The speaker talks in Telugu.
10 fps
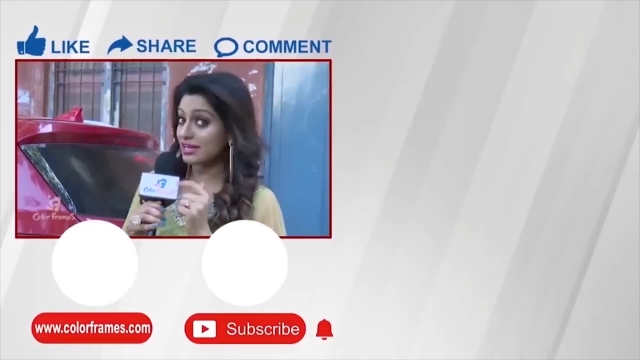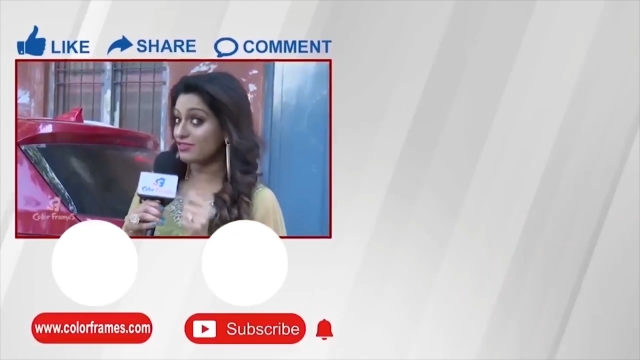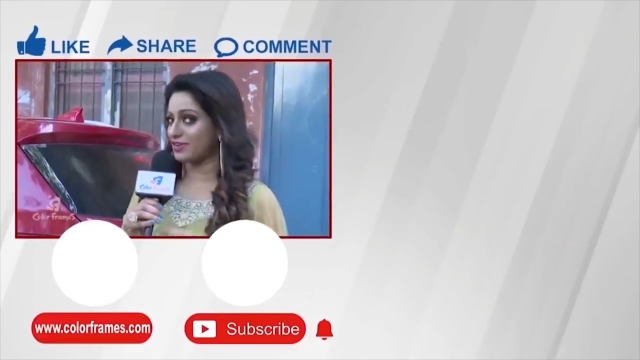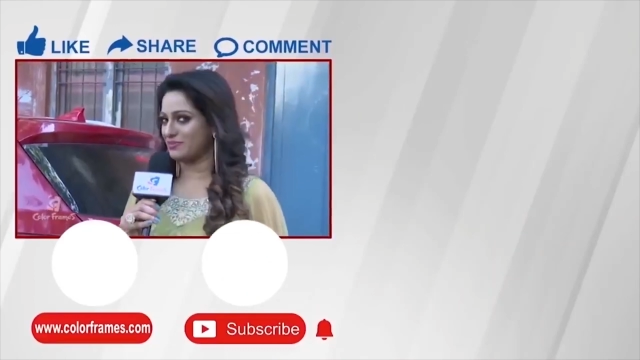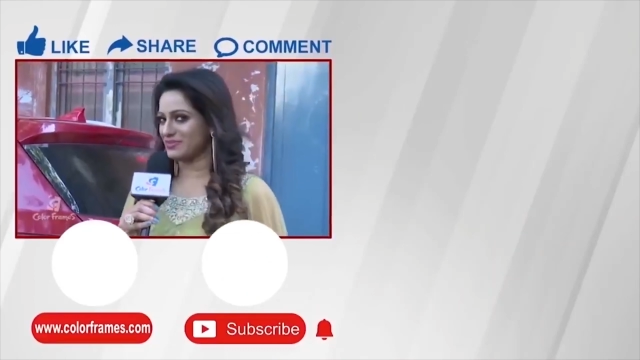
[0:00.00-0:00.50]

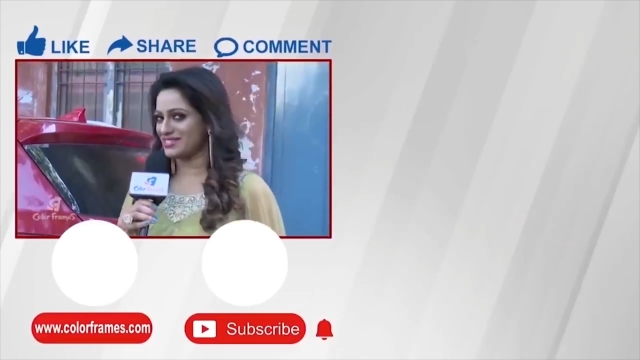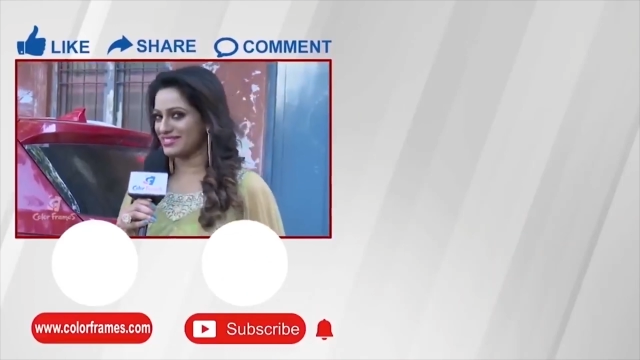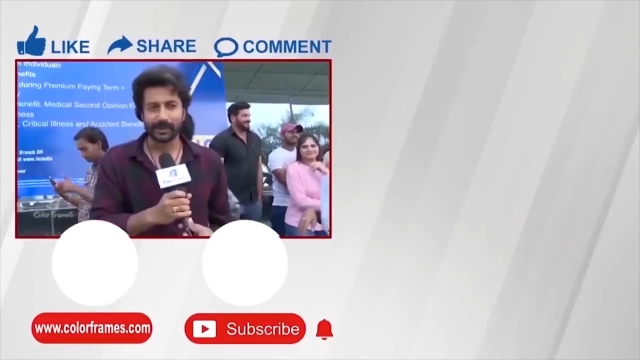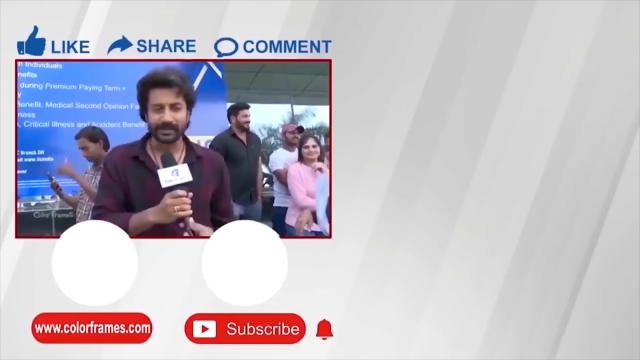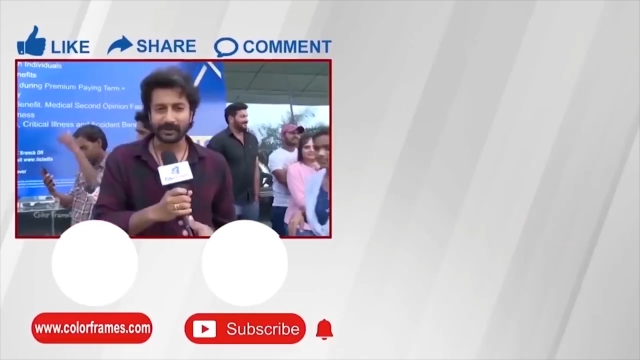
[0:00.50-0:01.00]
కలర్
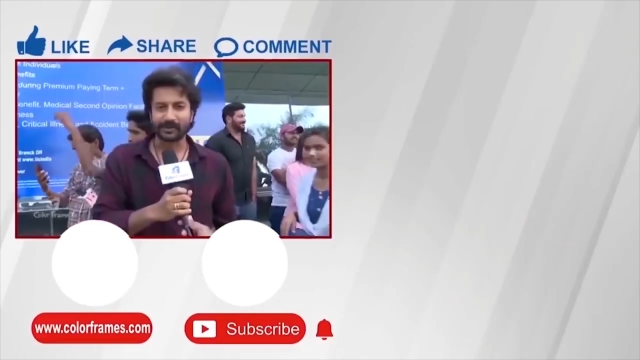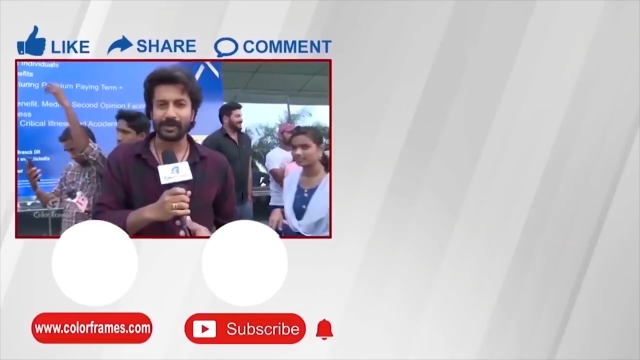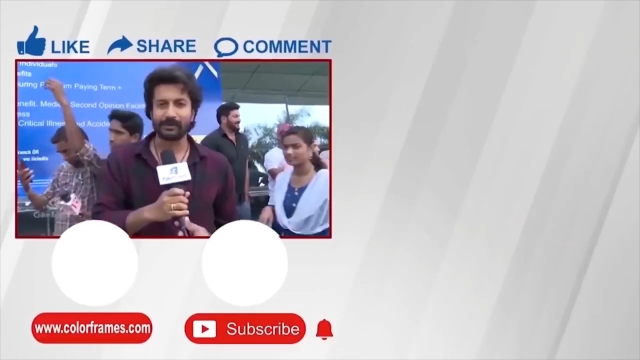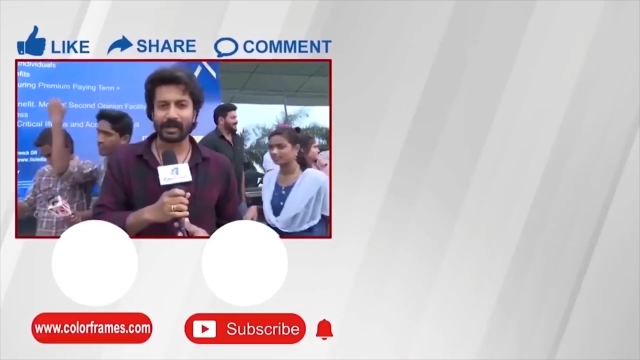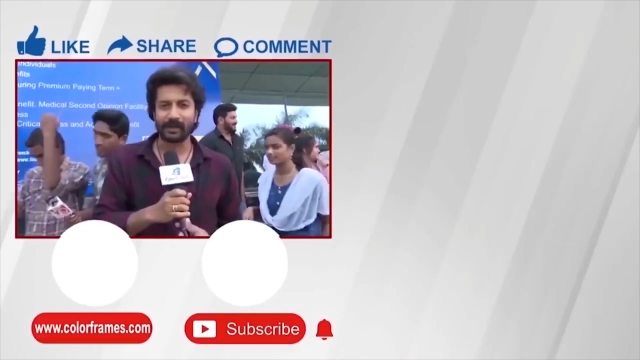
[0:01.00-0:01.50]
ఫ్రేమ్స్ ప్లీజ్
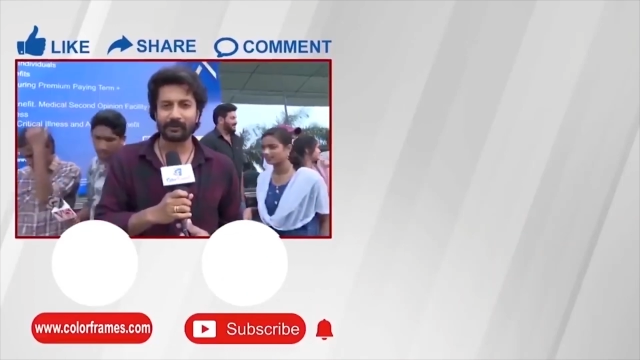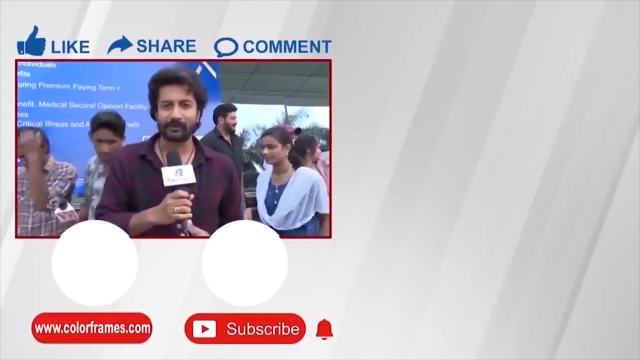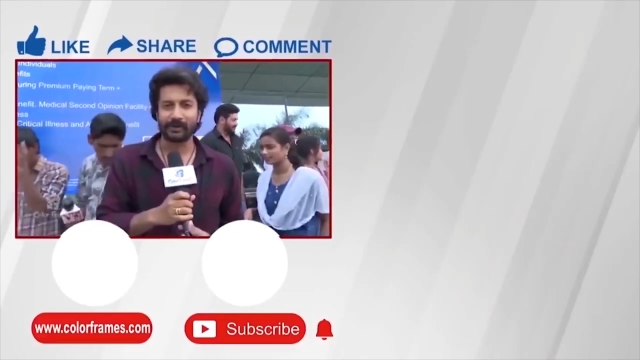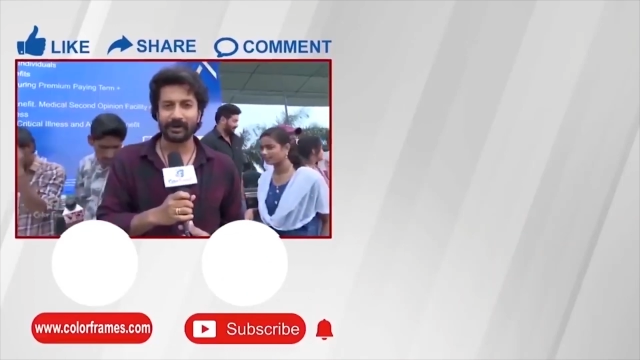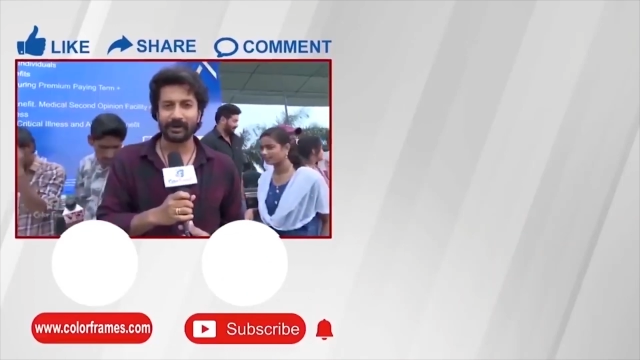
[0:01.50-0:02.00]
సబ్స్క్రైబ్ టు కలర్